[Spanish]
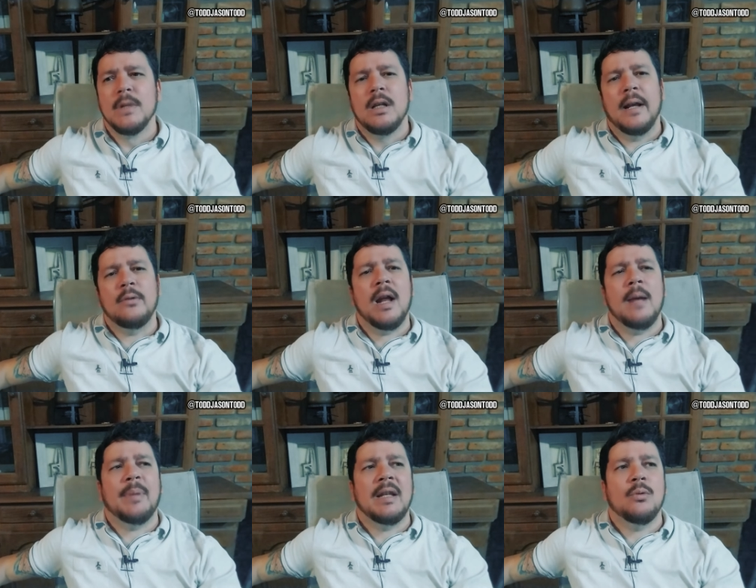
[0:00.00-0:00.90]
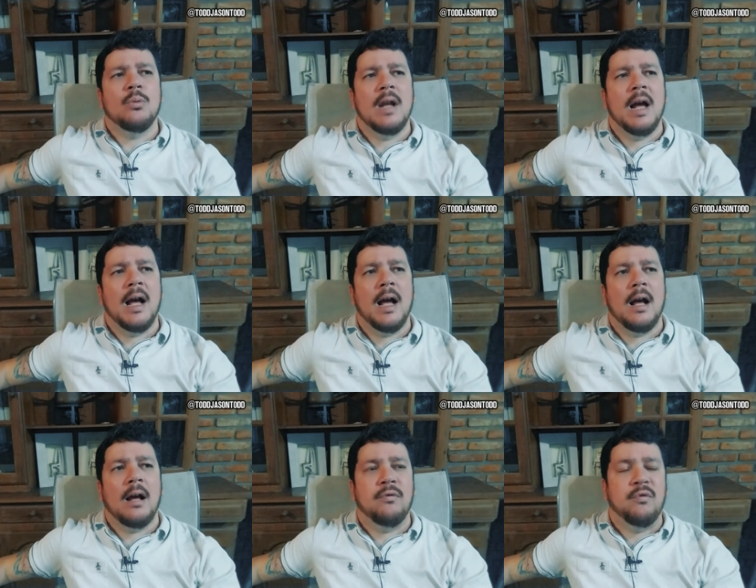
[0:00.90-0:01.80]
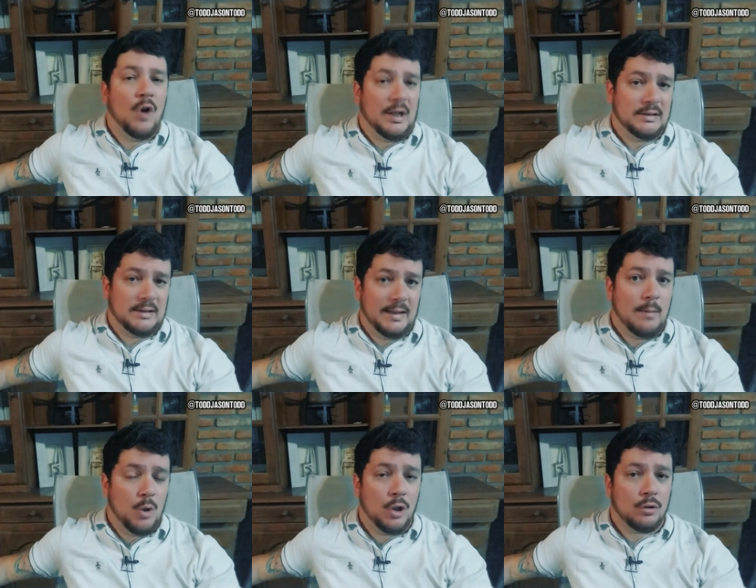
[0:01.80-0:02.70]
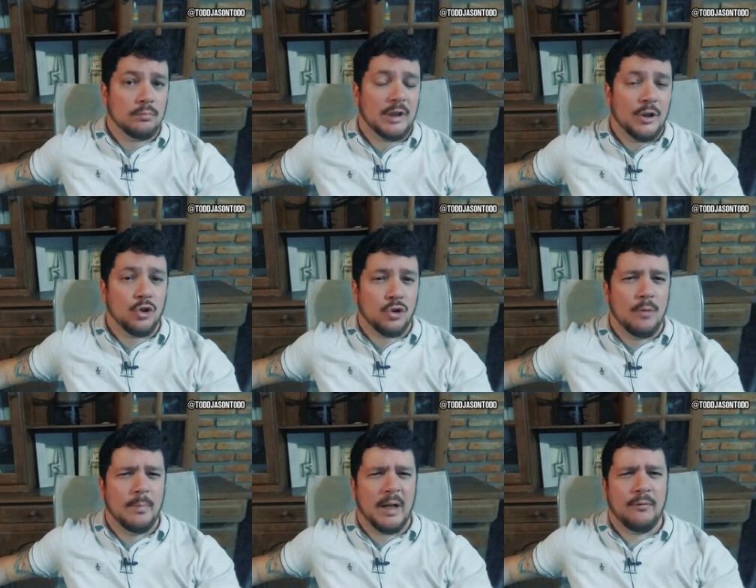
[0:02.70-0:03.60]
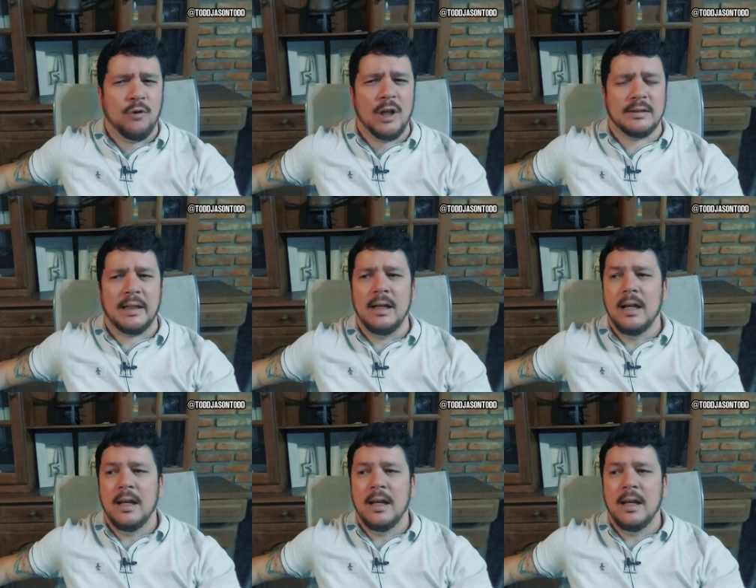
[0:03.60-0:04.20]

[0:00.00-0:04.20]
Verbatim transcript: Era una película fuerte, de amor de dos hombres fuerte,